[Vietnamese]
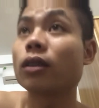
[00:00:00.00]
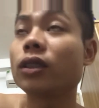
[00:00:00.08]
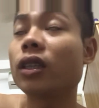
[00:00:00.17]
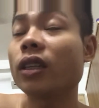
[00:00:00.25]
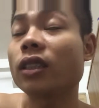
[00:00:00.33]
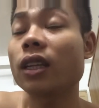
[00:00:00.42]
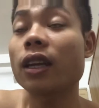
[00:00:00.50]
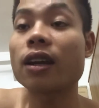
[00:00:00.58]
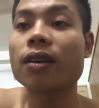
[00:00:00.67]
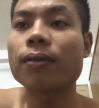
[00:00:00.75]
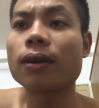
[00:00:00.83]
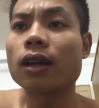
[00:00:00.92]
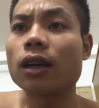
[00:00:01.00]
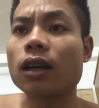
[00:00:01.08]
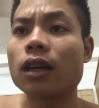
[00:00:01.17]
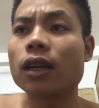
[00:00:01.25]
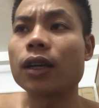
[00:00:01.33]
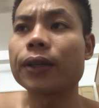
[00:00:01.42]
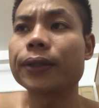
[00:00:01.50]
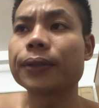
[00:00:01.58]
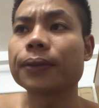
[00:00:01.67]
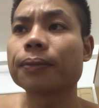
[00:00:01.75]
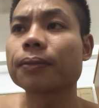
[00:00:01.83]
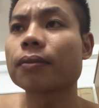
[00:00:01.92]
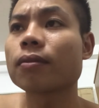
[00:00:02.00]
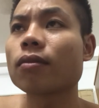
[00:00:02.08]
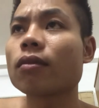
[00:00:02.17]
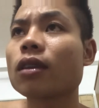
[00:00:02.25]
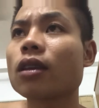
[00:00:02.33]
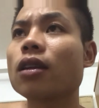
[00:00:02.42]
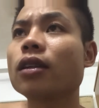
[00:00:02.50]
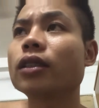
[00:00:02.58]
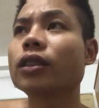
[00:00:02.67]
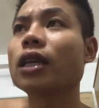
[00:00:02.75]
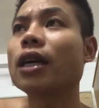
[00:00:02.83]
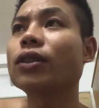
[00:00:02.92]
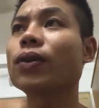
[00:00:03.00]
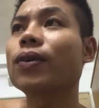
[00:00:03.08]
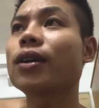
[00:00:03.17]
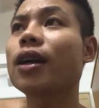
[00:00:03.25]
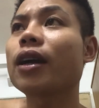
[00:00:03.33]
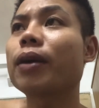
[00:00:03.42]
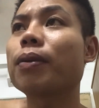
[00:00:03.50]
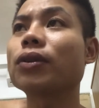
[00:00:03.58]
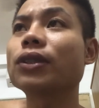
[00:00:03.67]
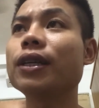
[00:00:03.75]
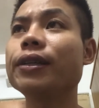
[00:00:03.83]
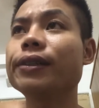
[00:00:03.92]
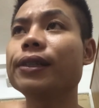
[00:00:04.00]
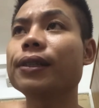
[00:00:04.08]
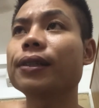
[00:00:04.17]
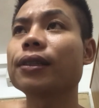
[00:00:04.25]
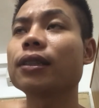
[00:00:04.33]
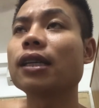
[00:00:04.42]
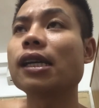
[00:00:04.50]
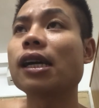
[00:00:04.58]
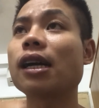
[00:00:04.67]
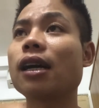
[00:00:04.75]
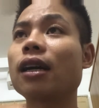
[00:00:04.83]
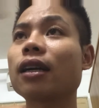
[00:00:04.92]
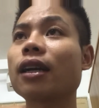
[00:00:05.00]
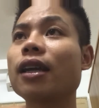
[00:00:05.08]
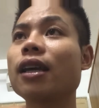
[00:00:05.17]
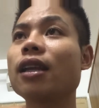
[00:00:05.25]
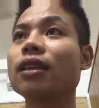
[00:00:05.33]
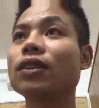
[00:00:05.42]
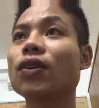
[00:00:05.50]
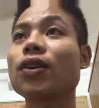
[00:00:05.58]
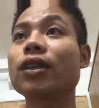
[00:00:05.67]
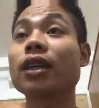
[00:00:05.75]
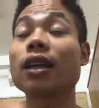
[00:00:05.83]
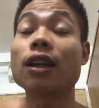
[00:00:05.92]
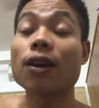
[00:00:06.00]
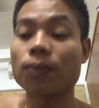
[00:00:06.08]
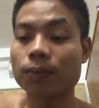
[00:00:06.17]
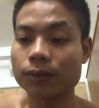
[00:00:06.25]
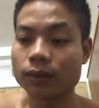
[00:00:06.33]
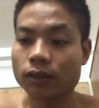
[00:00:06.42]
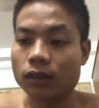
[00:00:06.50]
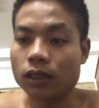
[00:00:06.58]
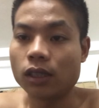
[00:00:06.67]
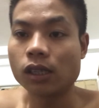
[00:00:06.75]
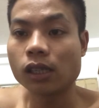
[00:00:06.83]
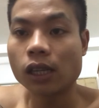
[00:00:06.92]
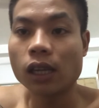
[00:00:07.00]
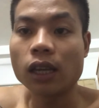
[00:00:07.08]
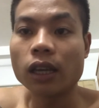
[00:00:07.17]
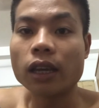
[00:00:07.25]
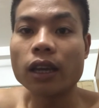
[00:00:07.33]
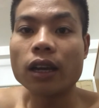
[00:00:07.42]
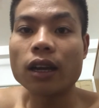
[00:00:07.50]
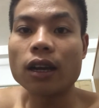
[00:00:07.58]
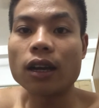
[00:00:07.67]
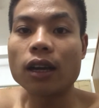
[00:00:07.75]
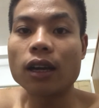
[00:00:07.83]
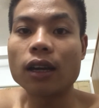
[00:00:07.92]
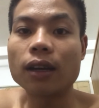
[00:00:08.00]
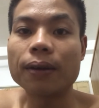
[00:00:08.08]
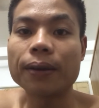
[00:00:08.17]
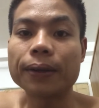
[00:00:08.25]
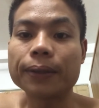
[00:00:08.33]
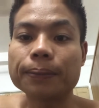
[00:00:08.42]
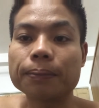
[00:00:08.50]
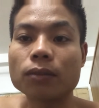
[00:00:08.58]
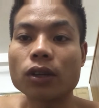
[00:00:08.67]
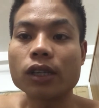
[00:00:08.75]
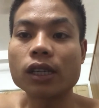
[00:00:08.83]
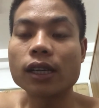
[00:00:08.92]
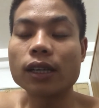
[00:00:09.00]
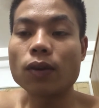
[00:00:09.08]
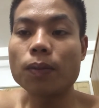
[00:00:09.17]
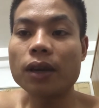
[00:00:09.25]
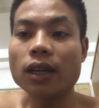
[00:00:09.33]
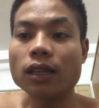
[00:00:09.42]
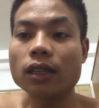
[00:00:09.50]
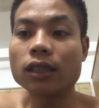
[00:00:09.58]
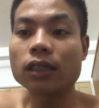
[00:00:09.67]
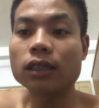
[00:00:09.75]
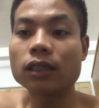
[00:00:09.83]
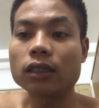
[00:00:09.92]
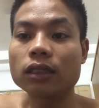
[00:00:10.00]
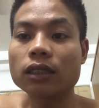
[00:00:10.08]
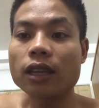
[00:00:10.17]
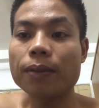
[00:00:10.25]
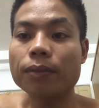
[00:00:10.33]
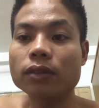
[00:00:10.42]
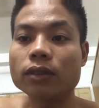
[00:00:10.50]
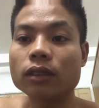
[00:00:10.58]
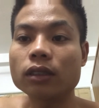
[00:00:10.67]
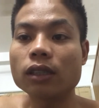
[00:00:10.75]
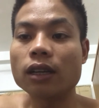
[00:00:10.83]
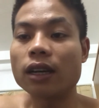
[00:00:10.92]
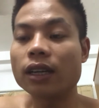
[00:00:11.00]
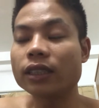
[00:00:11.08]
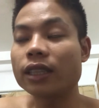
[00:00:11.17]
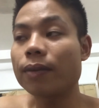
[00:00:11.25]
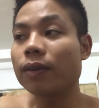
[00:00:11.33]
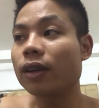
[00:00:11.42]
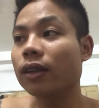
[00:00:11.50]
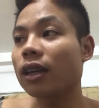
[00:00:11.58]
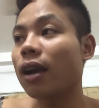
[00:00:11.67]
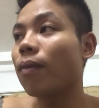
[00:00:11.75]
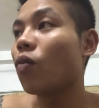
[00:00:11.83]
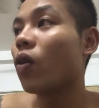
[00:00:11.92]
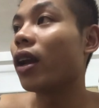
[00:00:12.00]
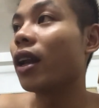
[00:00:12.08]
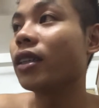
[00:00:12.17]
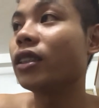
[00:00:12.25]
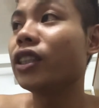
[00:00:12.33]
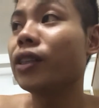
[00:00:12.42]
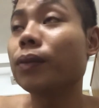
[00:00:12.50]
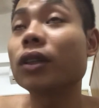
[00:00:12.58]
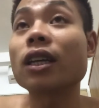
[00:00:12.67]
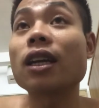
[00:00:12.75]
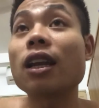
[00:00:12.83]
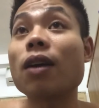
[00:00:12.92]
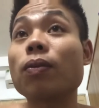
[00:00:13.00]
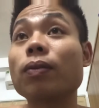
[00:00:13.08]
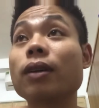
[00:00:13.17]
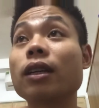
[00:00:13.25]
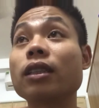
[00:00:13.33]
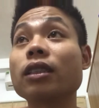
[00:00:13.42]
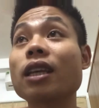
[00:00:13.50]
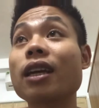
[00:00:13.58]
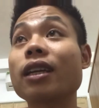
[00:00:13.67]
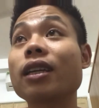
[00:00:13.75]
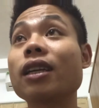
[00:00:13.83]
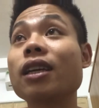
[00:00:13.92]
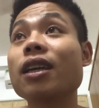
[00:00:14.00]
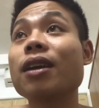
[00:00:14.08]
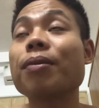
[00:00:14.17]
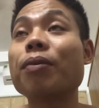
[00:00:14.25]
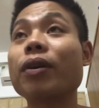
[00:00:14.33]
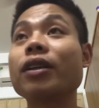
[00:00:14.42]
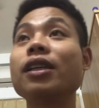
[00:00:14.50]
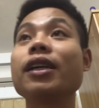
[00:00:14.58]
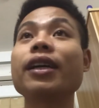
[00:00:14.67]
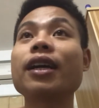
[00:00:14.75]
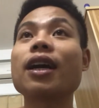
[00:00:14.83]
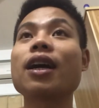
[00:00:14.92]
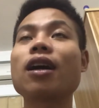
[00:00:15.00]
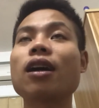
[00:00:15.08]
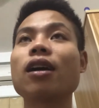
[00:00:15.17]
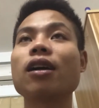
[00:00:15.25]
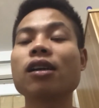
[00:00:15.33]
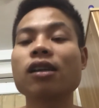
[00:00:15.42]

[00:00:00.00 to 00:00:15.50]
chia sẻ và dạy cho các em học sinh ấy, thì à, cái đấy là do là thầy lọc thì à, mọi người cũng biết là xem thường hay xem cái các buổi livestream của thầy lộc mà dạy mọi người à,